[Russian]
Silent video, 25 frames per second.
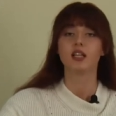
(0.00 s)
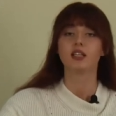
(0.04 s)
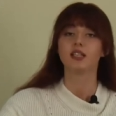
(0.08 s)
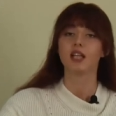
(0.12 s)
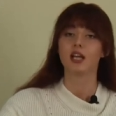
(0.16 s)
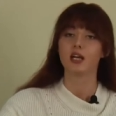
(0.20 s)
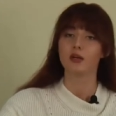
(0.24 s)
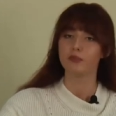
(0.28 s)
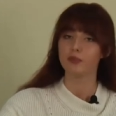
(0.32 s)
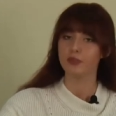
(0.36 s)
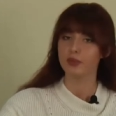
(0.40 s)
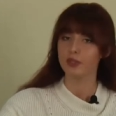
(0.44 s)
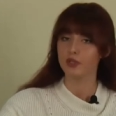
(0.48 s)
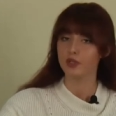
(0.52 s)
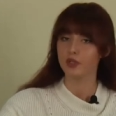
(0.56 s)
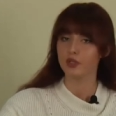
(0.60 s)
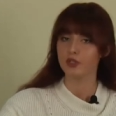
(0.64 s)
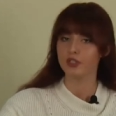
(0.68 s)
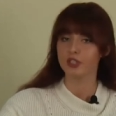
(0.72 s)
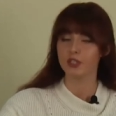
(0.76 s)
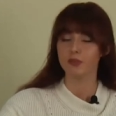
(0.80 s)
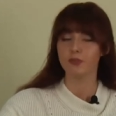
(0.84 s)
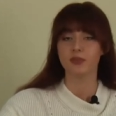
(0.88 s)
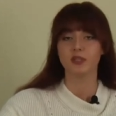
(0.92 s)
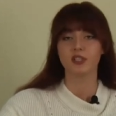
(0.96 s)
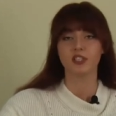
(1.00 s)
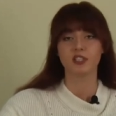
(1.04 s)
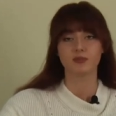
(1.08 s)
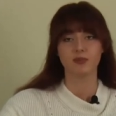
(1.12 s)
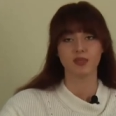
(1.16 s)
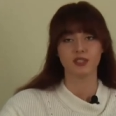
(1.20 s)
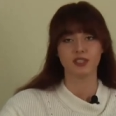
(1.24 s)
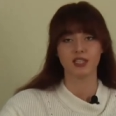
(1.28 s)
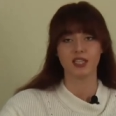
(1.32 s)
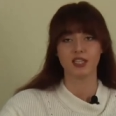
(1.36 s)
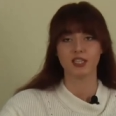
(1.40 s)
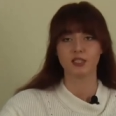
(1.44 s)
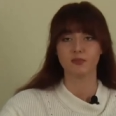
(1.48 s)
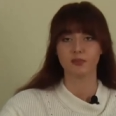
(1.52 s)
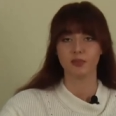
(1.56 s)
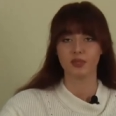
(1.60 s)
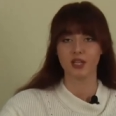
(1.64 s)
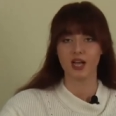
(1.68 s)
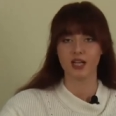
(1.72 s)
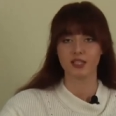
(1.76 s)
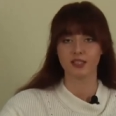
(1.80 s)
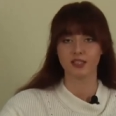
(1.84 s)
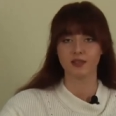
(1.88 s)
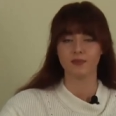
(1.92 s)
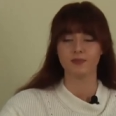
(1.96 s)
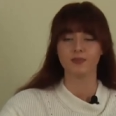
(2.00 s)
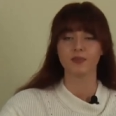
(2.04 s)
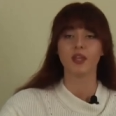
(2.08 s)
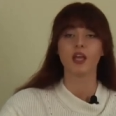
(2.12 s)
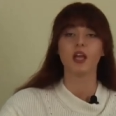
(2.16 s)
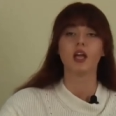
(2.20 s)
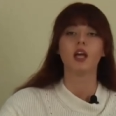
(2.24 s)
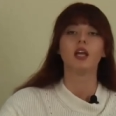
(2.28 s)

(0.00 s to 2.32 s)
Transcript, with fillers: нам придется пересмотреть планы –